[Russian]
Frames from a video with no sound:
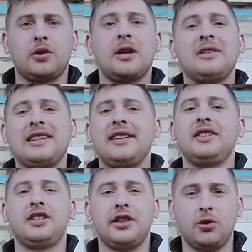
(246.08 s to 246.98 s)
комментарий
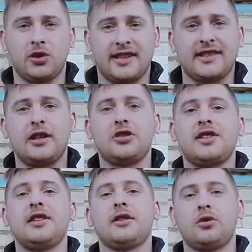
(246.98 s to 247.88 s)
не дает,
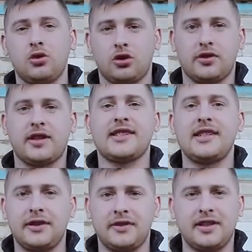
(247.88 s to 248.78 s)
сославшись на то, что
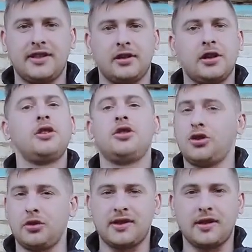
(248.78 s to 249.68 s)
расследование дела
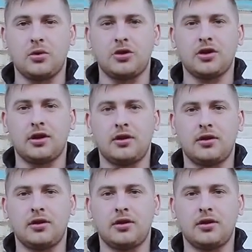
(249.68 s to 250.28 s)
еще не закончено.